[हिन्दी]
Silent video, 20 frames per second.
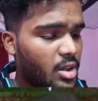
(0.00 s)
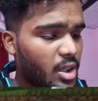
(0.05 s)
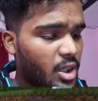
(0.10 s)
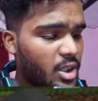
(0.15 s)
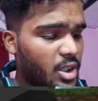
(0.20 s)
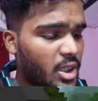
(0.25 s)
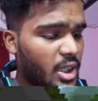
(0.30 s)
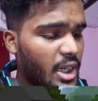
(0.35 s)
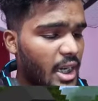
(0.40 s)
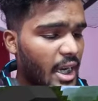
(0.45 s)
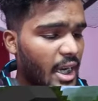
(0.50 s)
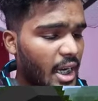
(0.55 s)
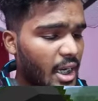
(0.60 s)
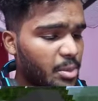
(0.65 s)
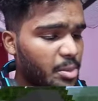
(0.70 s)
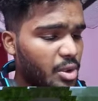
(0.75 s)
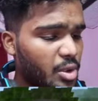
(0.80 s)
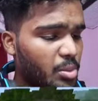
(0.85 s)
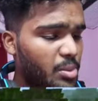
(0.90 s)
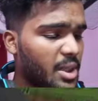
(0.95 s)
इतनी
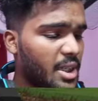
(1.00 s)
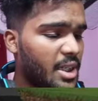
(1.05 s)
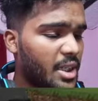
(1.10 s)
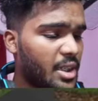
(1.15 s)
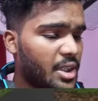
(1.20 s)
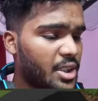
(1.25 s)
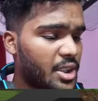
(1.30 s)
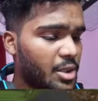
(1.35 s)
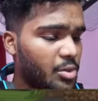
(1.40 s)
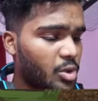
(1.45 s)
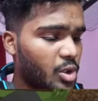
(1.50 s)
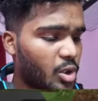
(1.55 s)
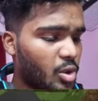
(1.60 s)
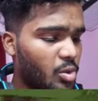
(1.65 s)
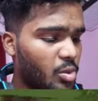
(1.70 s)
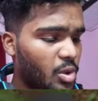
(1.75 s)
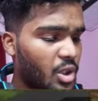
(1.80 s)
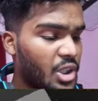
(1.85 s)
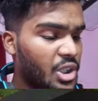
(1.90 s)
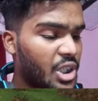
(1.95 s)
गहराई में तो मिल जाना चाहिए वो
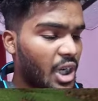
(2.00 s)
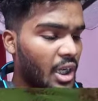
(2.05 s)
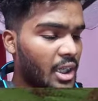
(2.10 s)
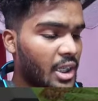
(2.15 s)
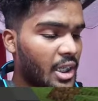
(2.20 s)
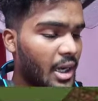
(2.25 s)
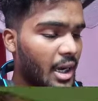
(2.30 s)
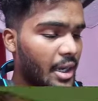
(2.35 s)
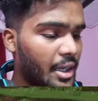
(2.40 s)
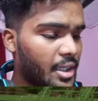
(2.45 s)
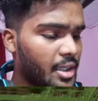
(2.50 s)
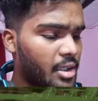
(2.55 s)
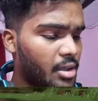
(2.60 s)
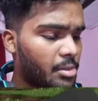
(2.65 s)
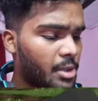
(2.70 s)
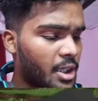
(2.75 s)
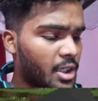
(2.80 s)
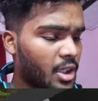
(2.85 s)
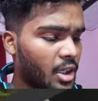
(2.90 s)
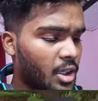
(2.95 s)
देखो वो निशानी लगा रखी
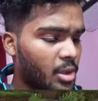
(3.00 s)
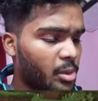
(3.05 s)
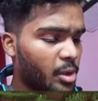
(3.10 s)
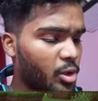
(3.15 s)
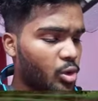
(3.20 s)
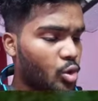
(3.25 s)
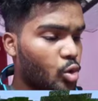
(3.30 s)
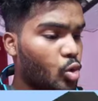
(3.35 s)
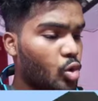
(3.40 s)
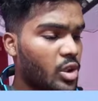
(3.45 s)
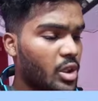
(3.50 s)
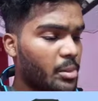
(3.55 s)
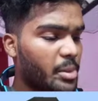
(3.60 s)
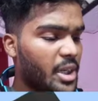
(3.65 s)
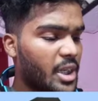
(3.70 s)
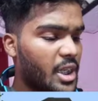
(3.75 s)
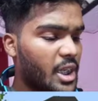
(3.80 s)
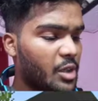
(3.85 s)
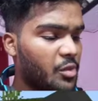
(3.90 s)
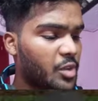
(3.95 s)
है मैंने ताकि मेरे को दूर से
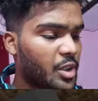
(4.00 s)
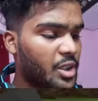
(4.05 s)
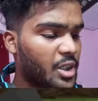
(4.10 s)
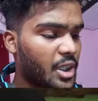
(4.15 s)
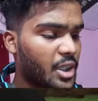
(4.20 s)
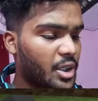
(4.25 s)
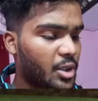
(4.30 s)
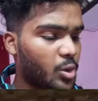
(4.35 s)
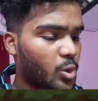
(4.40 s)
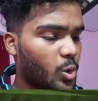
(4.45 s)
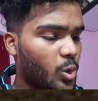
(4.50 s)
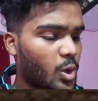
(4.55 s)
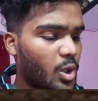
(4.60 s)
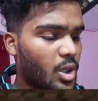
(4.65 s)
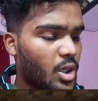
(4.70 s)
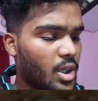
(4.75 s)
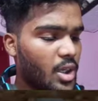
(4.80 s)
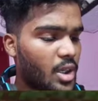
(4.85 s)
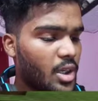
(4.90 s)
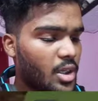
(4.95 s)
मेरी केव दिख जाए देखो
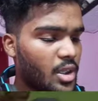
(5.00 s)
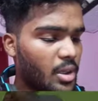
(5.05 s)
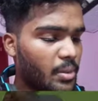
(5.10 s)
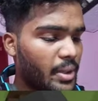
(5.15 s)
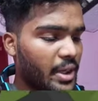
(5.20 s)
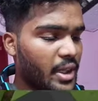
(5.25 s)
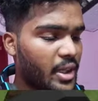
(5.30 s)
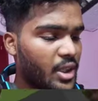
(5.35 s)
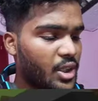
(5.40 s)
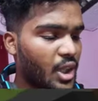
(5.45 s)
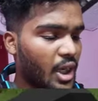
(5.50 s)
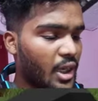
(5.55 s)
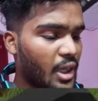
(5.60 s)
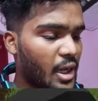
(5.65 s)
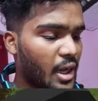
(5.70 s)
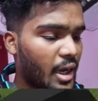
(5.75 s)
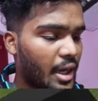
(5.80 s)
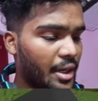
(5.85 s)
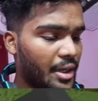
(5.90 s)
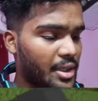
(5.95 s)
ये मैंने निशानी
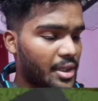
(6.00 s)
लगा